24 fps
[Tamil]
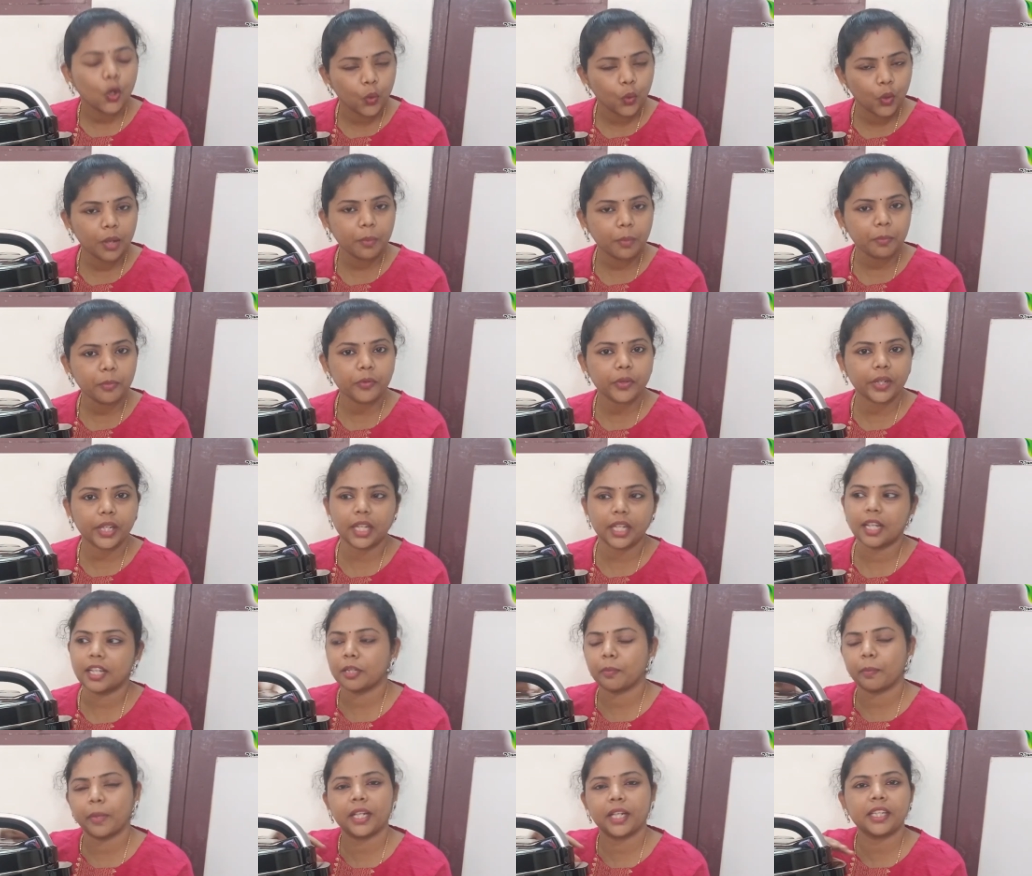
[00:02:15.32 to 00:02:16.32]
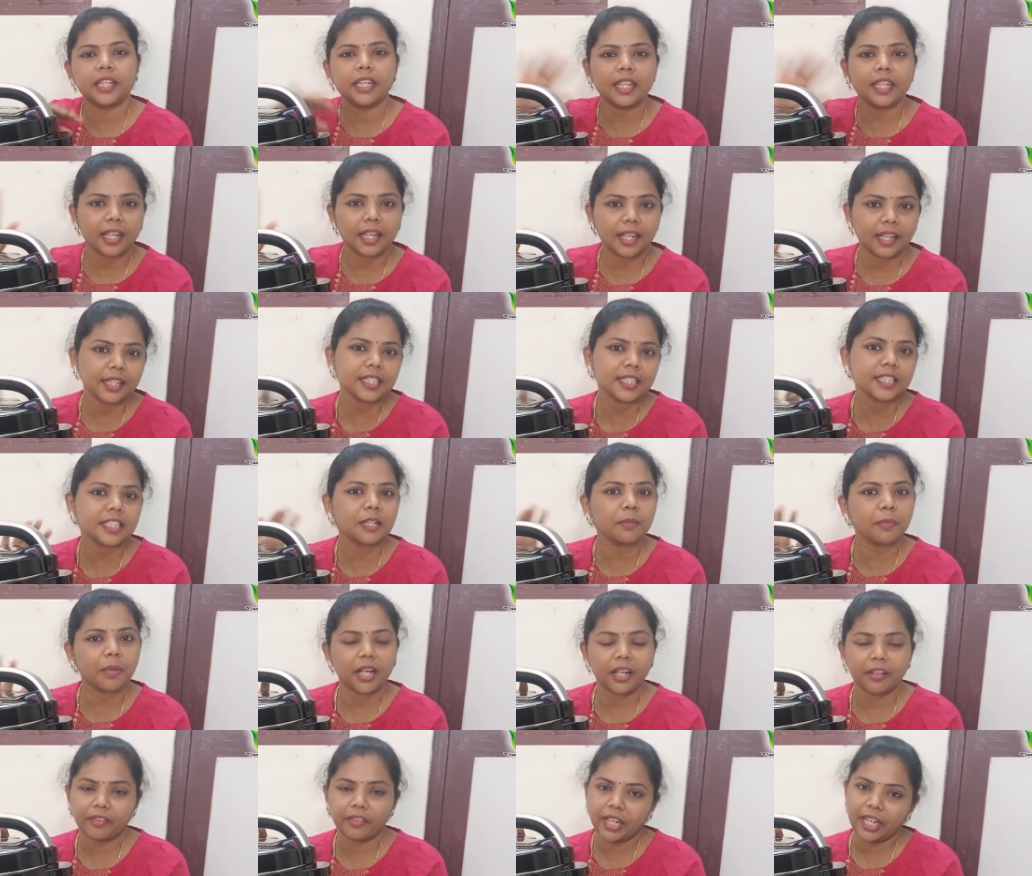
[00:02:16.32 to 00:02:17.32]
கொழம்பு வைக்கலாம் இந்த மாதிரி
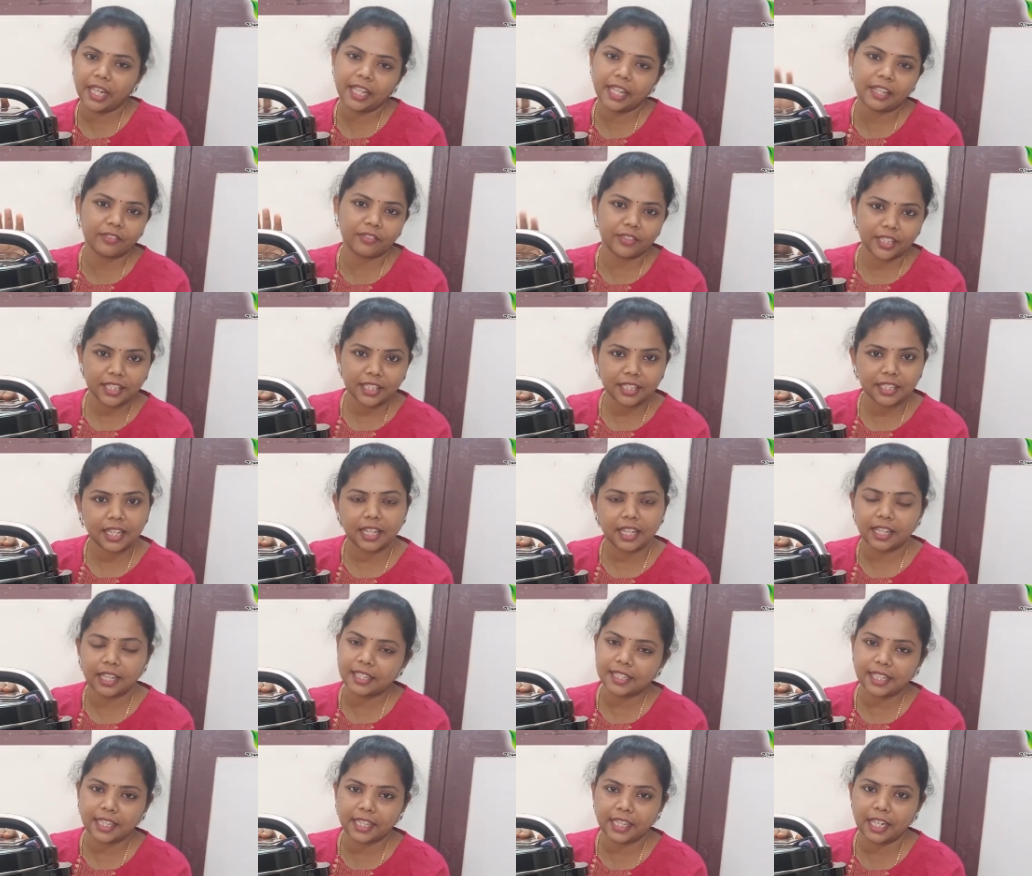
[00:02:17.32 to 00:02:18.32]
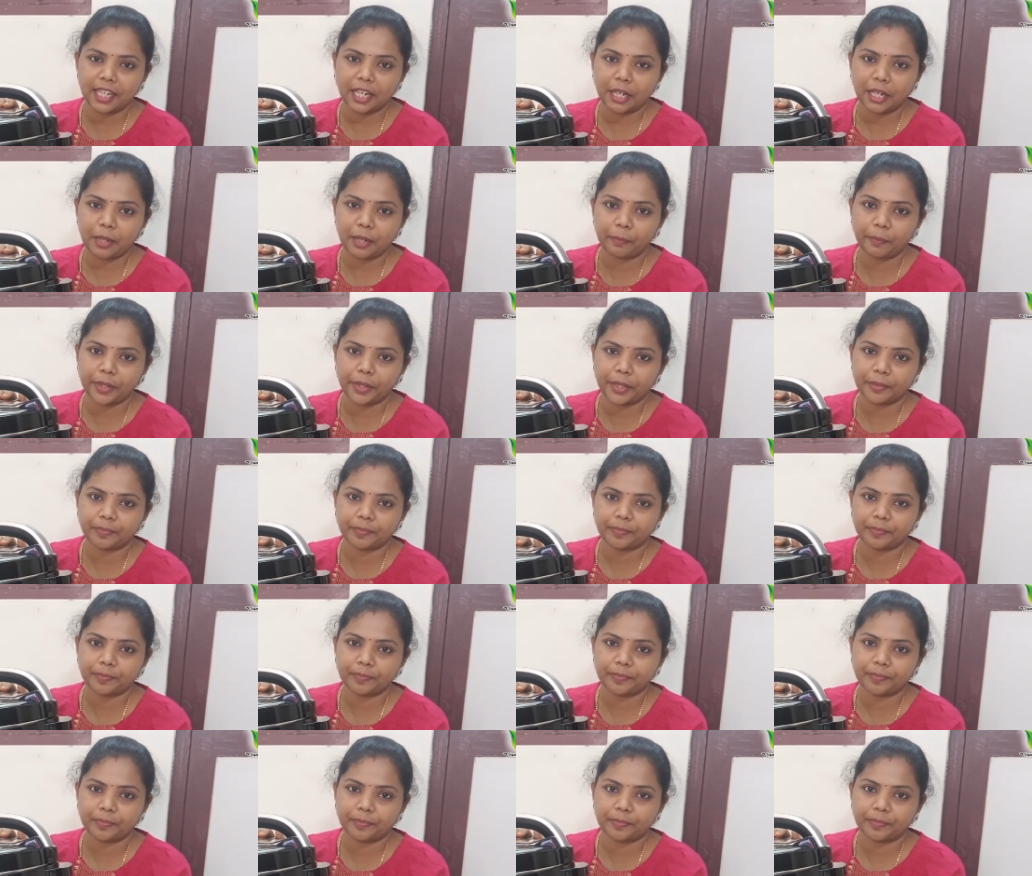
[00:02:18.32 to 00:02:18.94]
எக்கச்சக்கமான வேலைகள் வந்து இதனால் செய்யலாம் நம்ம